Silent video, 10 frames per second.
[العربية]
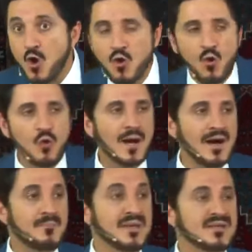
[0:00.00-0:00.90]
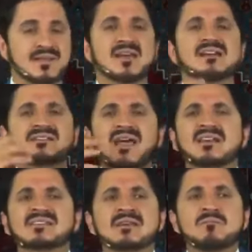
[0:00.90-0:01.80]
هولو ا آه،
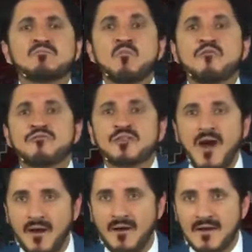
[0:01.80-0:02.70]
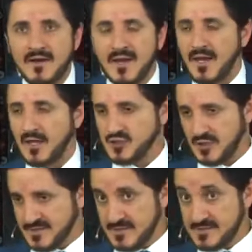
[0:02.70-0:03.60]
شخص مفرغ
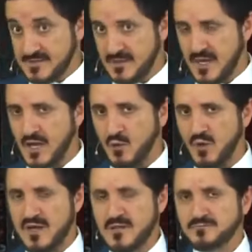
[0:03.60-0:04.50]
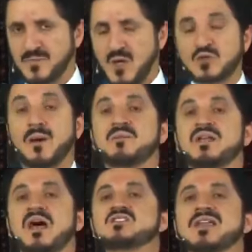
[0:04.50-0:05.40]
الشخص الهستيري يا اخواني طبعا
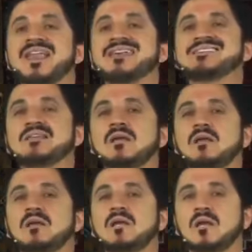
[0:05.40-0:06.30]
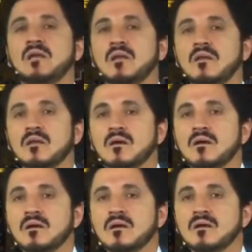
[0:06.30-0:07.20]
من اجل الهستيريين
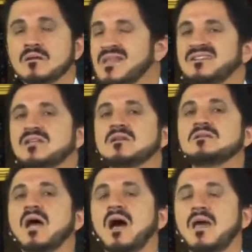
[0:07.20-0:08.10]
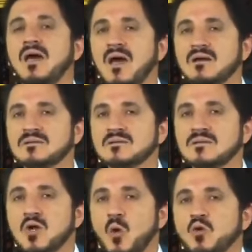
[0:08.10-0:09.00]
تاتيك الدعايات
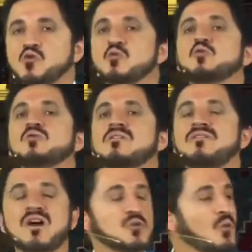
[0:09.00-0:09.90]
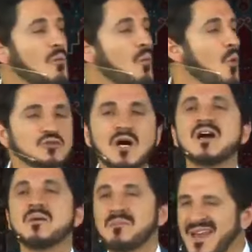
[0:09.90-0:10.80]
وجنون الفاشن والموضه
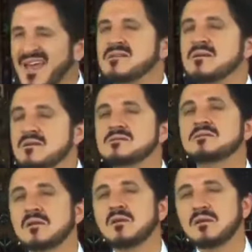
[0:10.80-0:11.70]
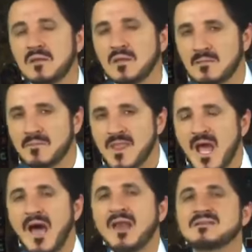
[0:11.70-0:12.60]
من اجل الهستيريين
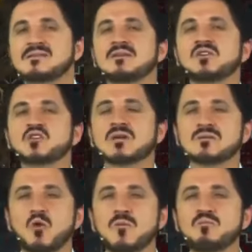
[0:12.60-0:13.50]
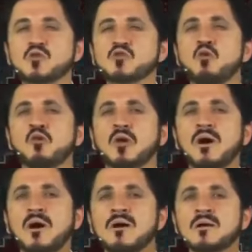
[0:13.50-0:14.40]
الهستيري شخص يحب
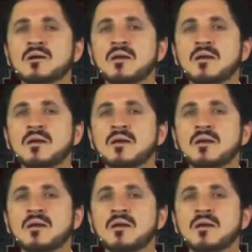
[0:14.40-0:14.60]
الشهره